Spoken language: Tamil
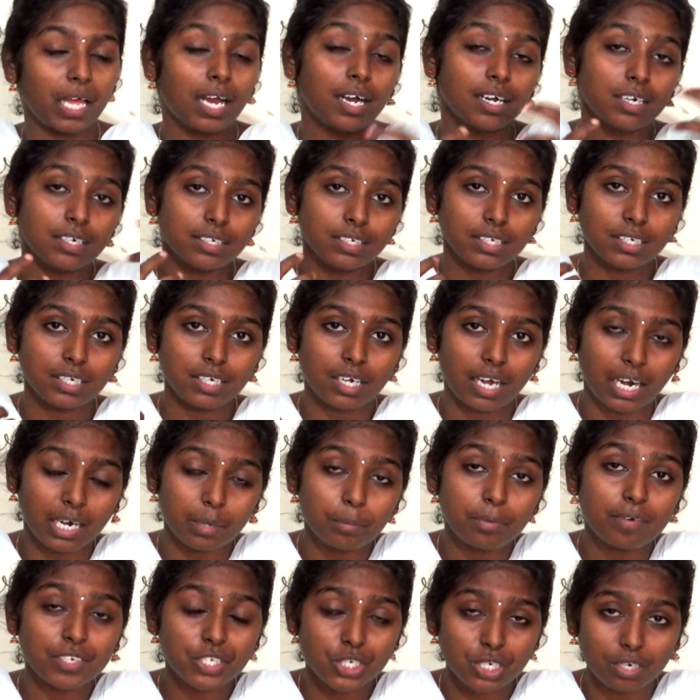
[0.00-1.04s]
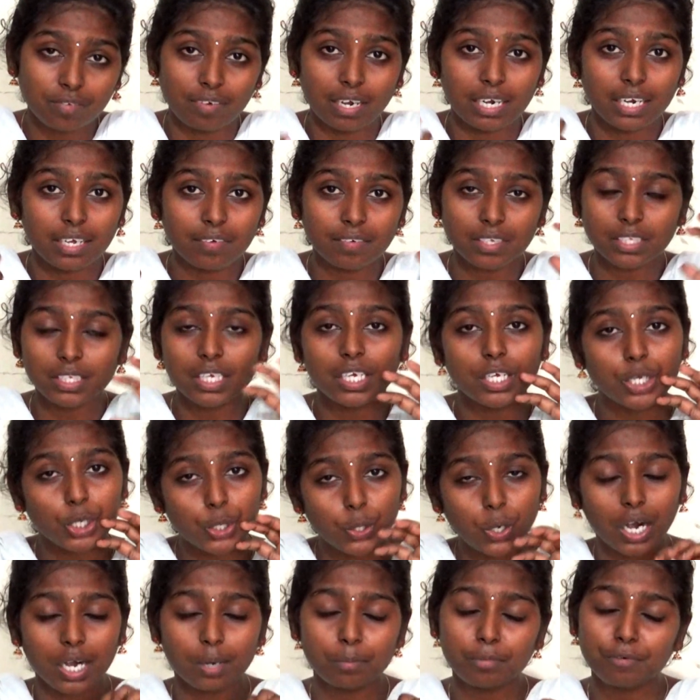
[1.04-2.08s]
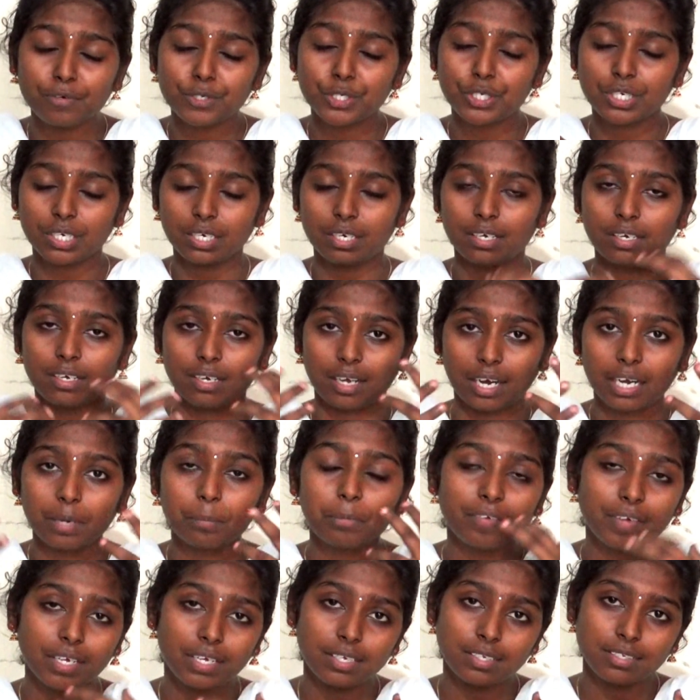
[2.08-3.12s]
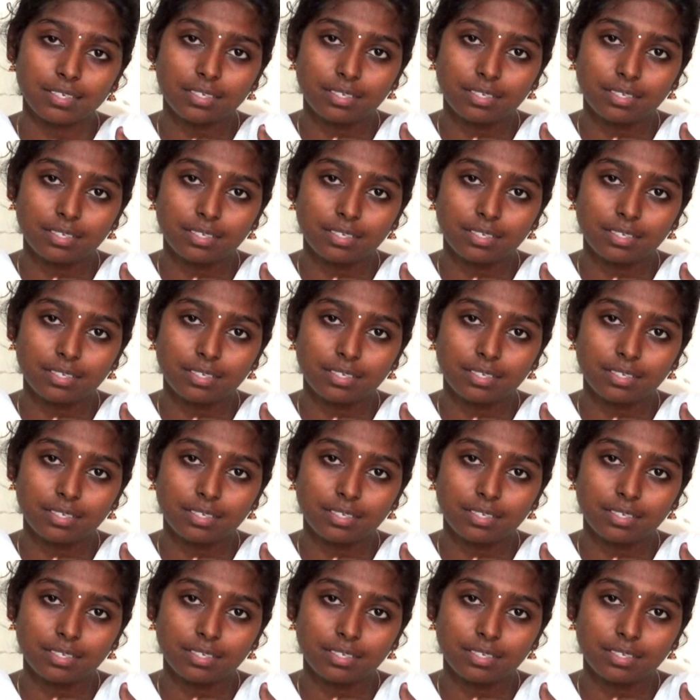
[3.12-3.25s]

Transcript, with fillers: அங்கே அனுபவித்த வழி வந்து இங்கேயும் அனுபவித்த அனுபவி